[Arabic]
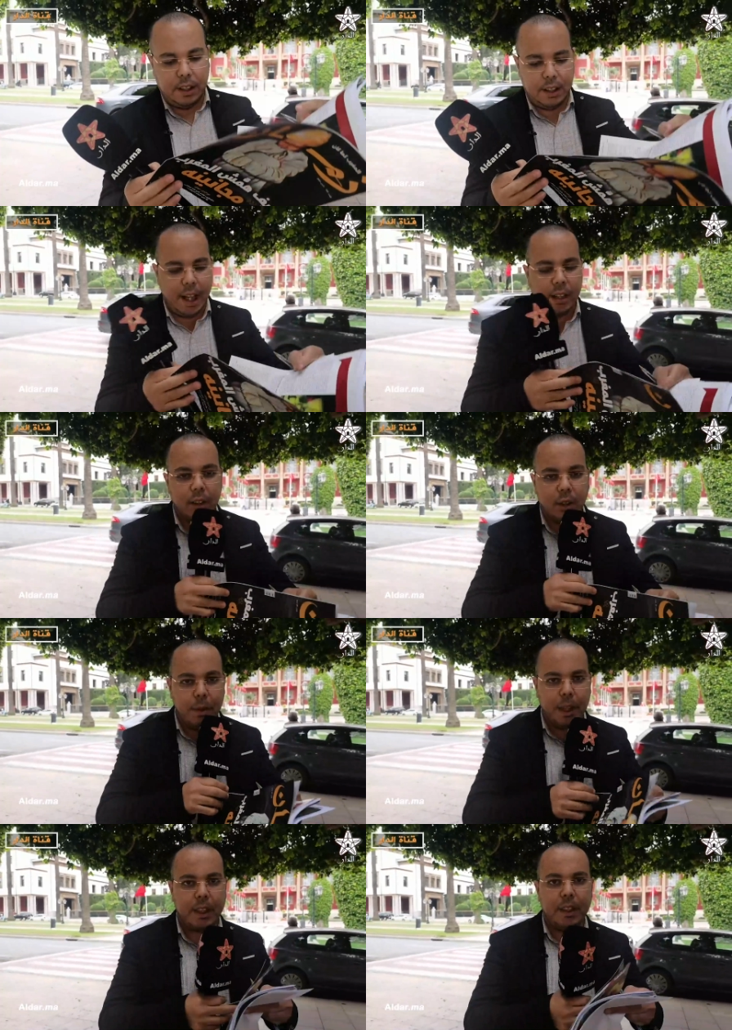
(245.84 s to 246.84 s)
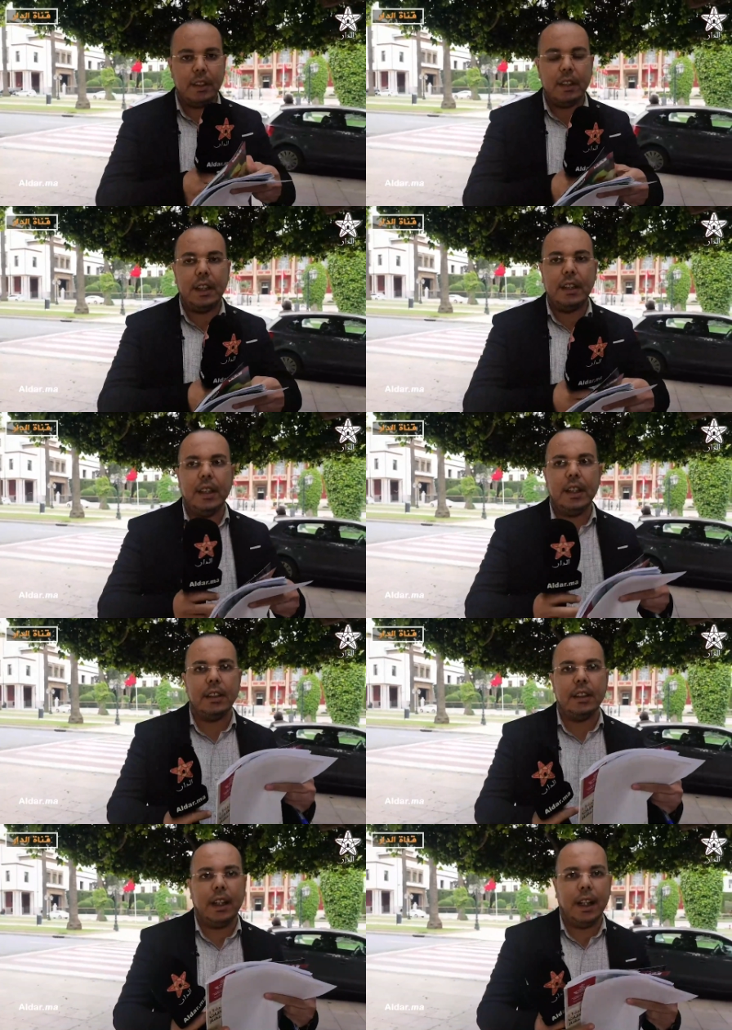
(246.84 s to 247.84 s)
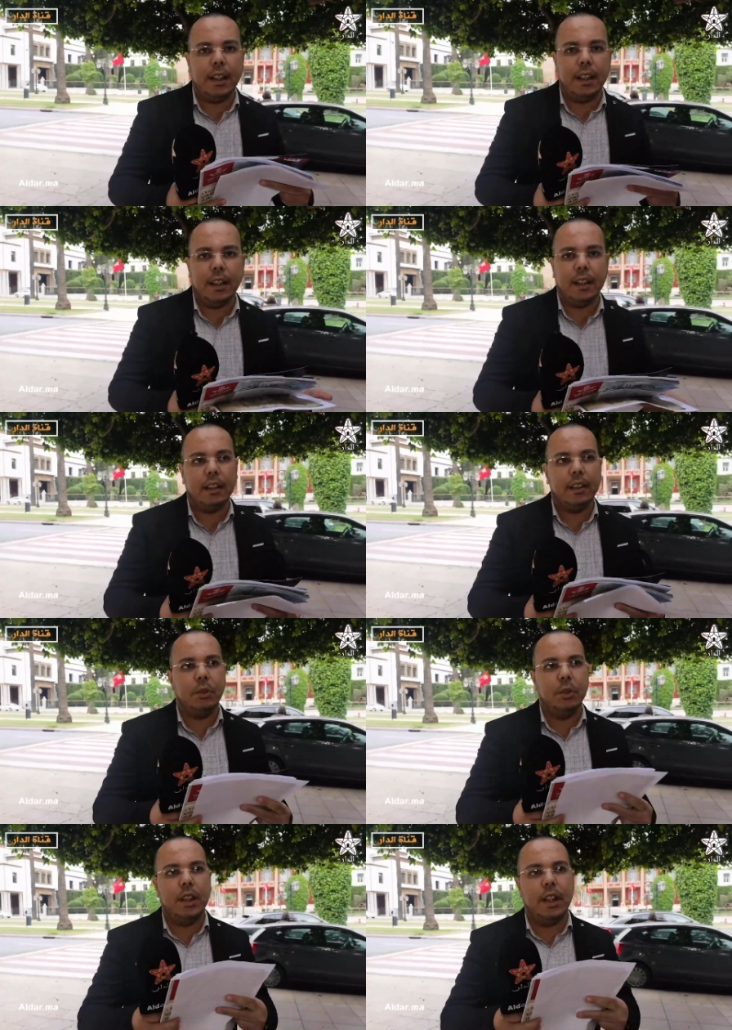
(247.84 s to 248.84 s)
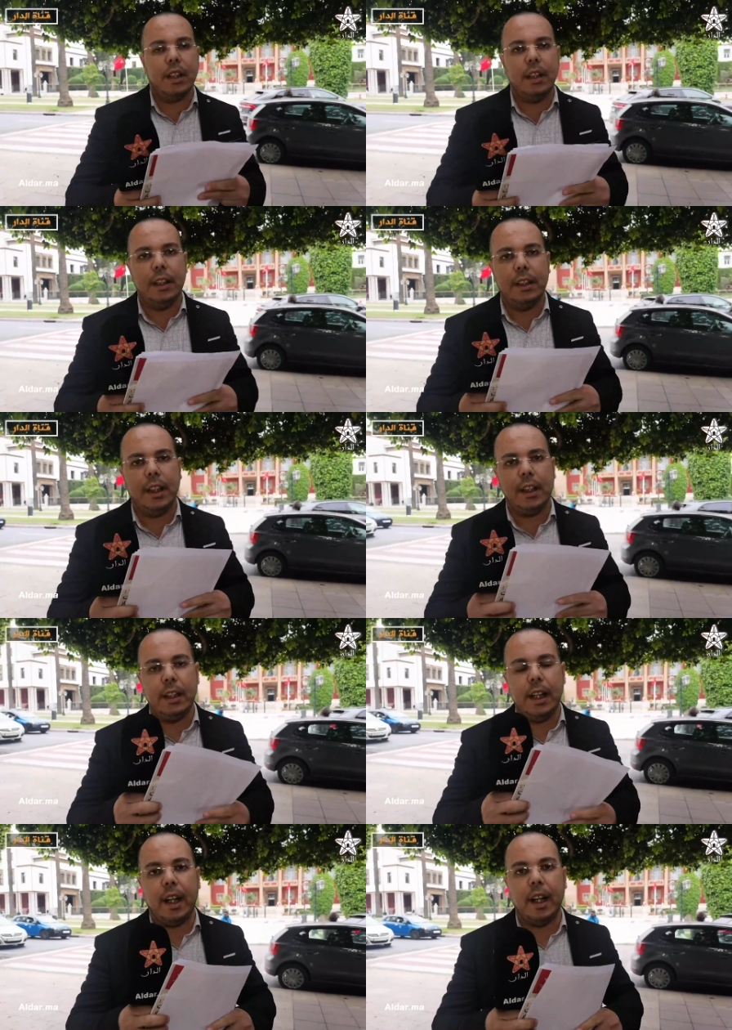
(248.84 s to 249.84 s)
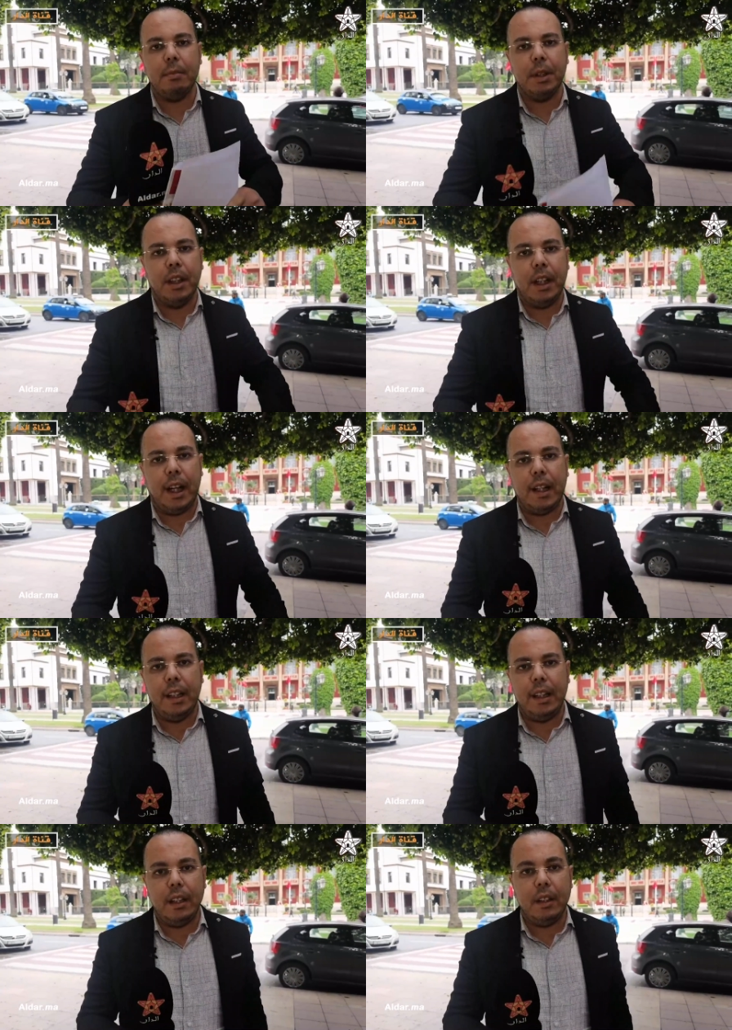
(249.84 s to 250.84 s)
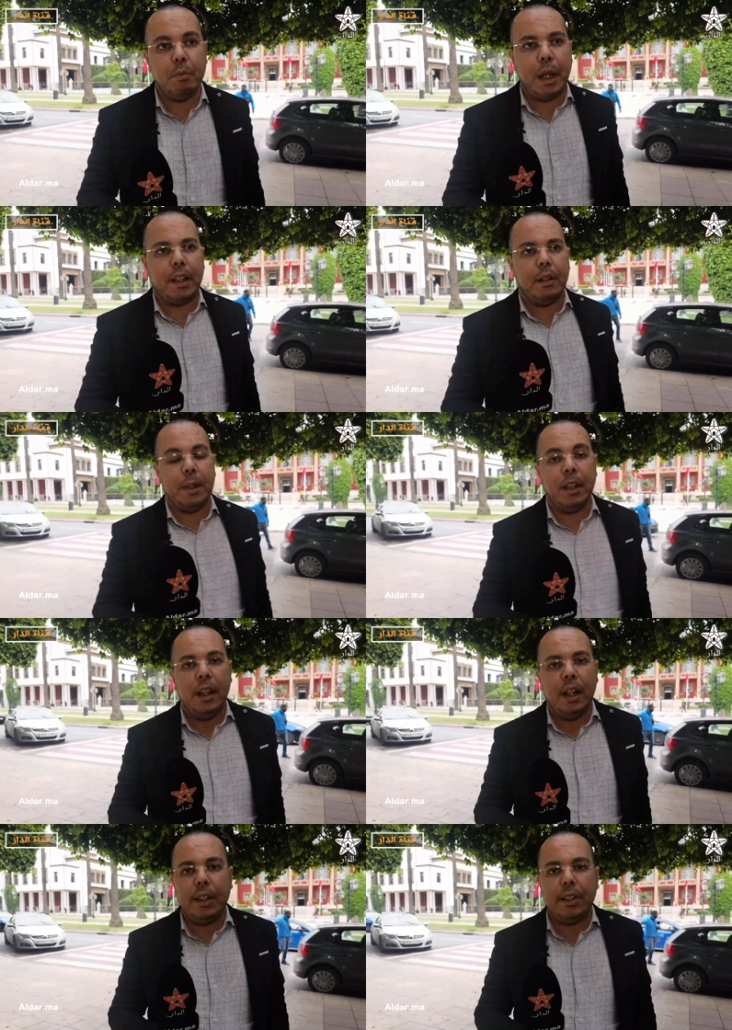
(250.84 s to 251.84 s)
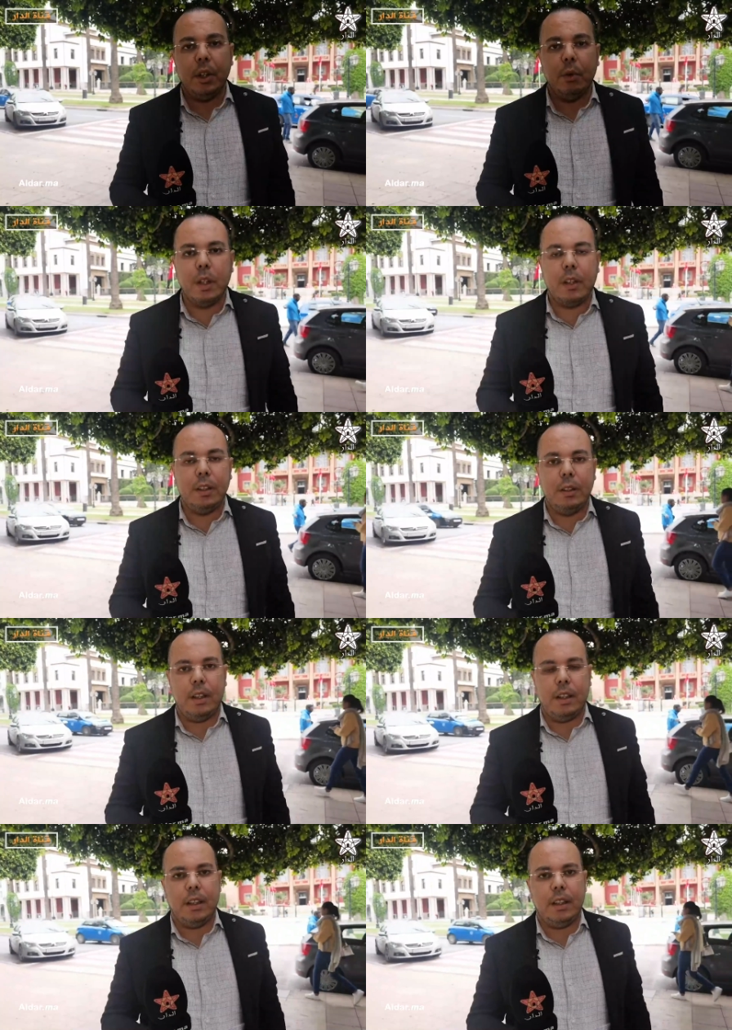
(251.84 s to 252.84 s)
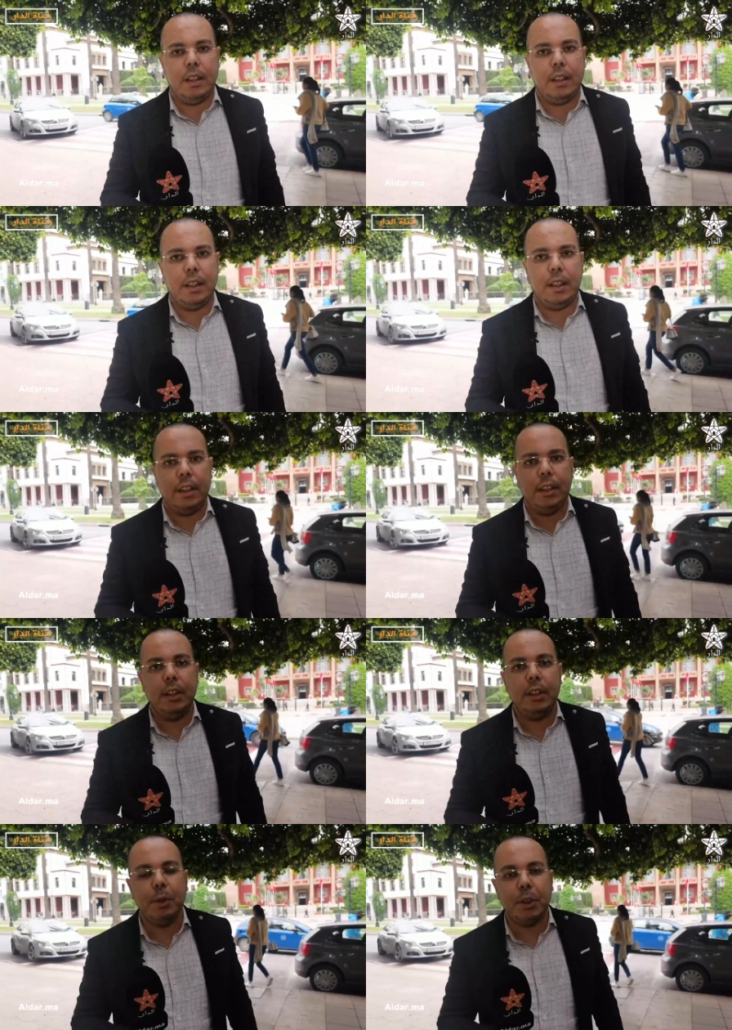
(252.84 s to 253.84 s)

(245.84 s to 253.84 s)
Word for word: آه، ال الغماري هي عائله ولا هي لقب عائلي مغربي الذي هو آه،